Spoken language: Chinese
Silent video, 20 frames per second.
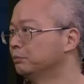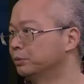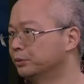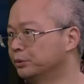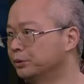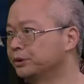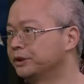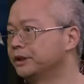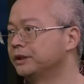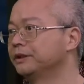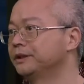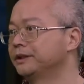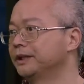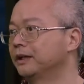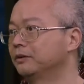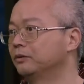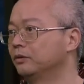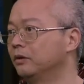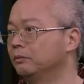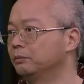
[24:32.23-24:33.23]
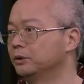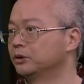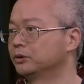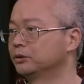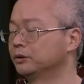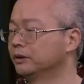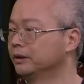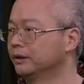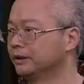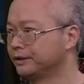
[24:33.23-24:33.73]
不是像我们
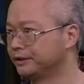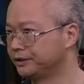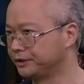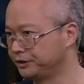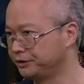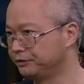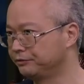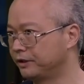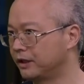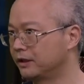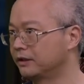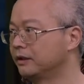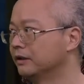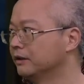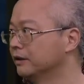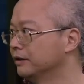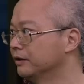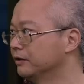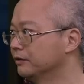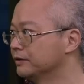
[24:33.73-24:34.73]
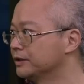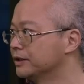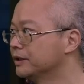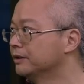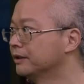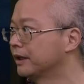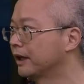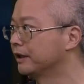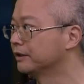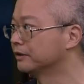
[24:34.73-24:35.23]
说西方人的那种
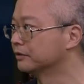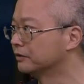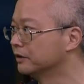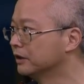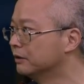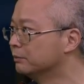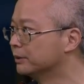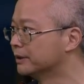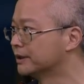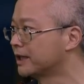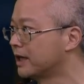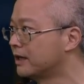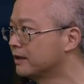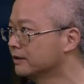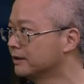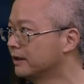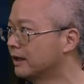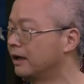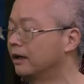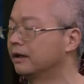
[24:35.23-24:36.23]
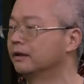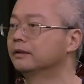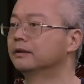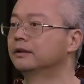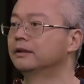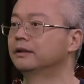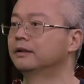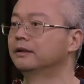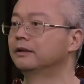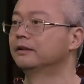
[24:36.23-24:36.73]
心态，就是那么张扬，
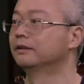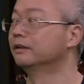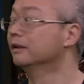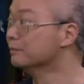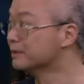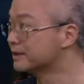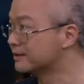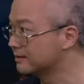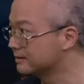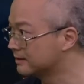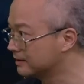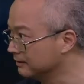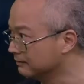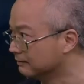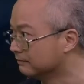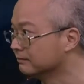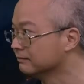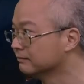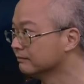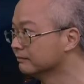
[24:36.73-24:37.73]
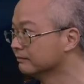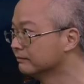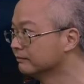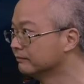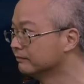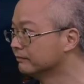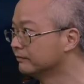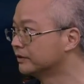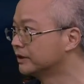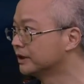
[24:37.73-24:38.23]
那么自信。
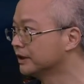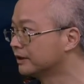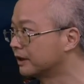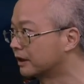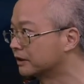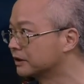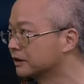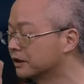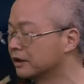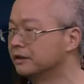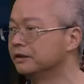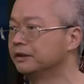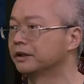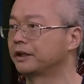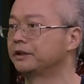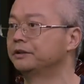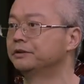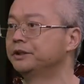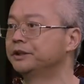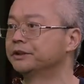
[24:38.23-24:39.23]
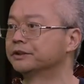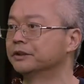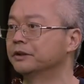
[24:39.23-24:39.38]
这点是很很有意思。